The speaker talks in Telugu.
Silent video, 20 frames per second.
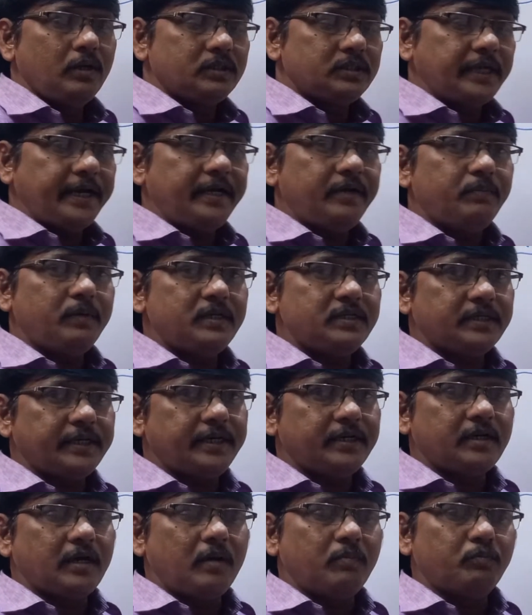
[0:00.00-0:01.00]
సైడ్ బై
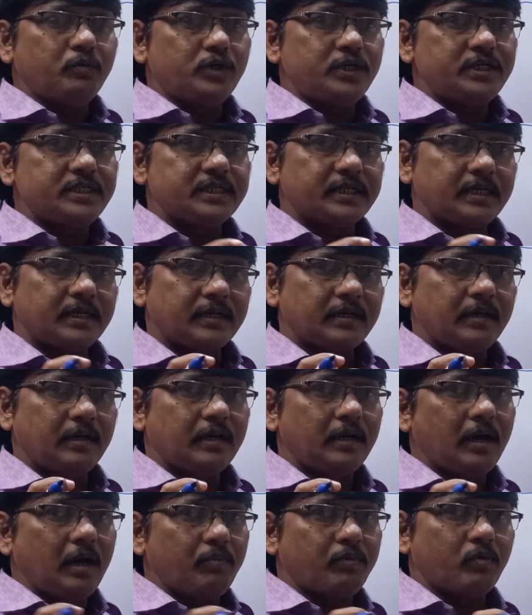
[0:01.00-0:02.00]
సైడ్ కాంపోనెంట్స్ కనుక
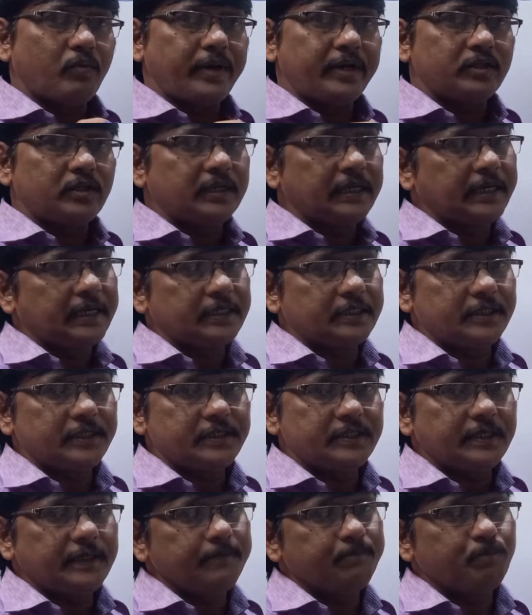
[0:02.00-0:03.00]
కాపర్ వైర్తో కనెక్ట్
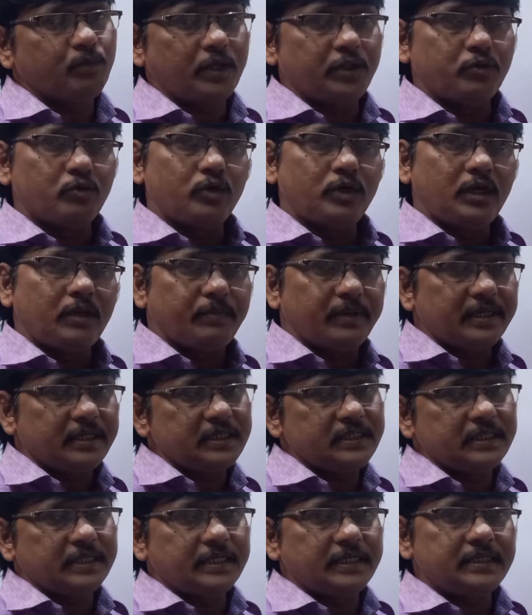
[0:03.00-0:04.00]
చేస్తే అది కూడా మనకి
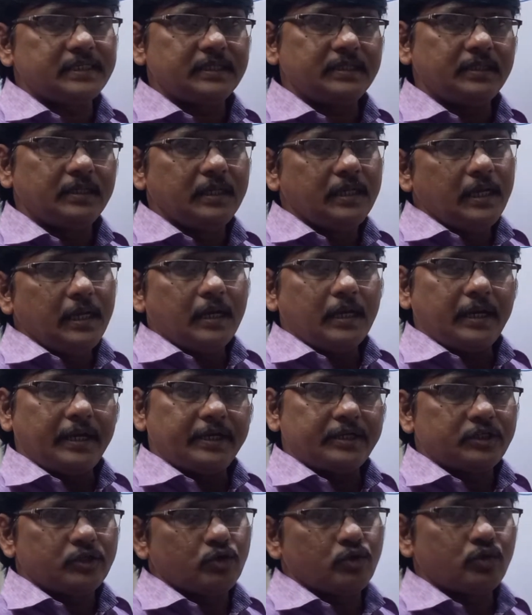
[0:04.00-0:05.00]
సిరీస్
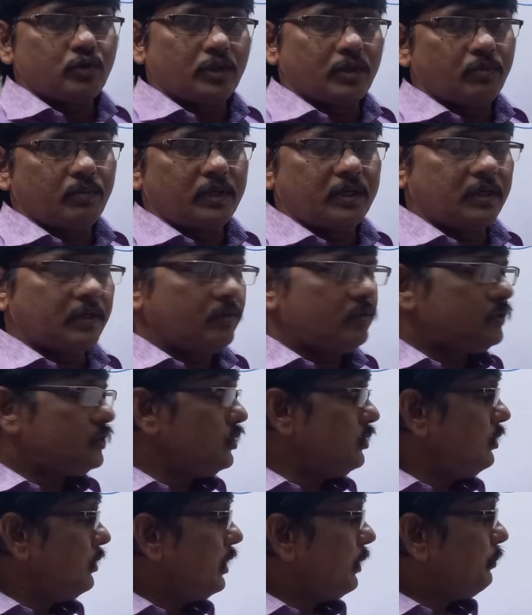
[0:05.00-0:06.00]
కనెక్షన్ అవుతుందన్నమాట అనమాట సో
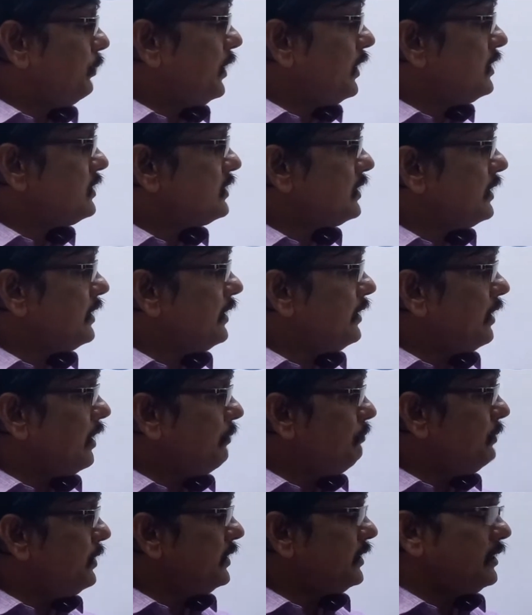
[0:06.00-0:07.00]
ఎప్పుడైనా సరే
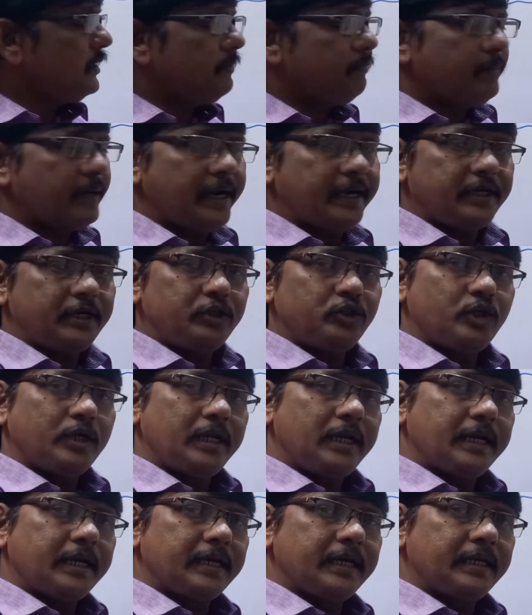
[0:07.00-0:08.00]
అమ్మీటర్ని బ్యాటరీతో
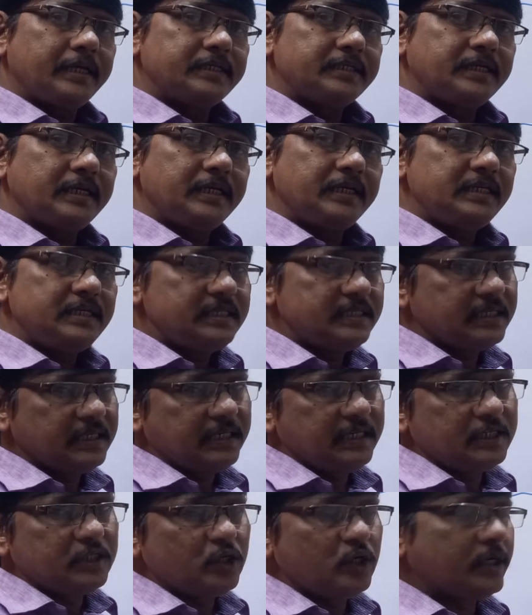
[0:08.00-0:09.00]
ఎలా కనెక్ట్ చేయాలి
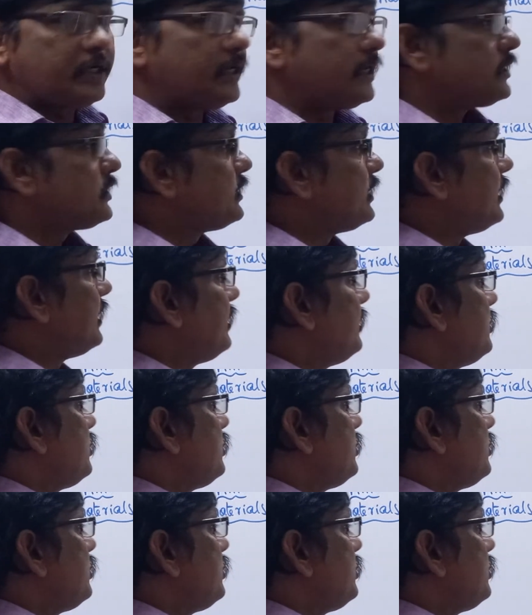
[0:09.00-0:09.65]
సిరీస్లో కనెక్ట్ చేయాలి